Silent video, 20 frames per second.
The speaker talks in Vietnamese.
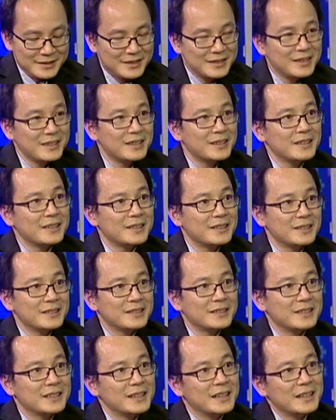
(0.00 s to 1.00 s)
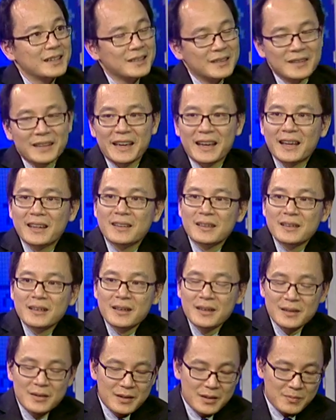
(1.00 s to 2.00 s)
nó Những con ghẻ con ghẻ nó,
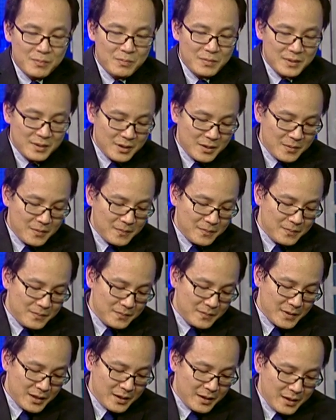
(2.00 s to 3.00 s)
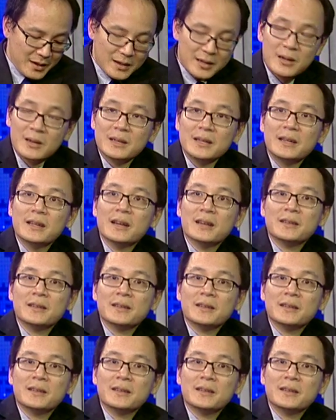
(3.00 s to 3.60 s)
dạ. nó nó nó nó đi ở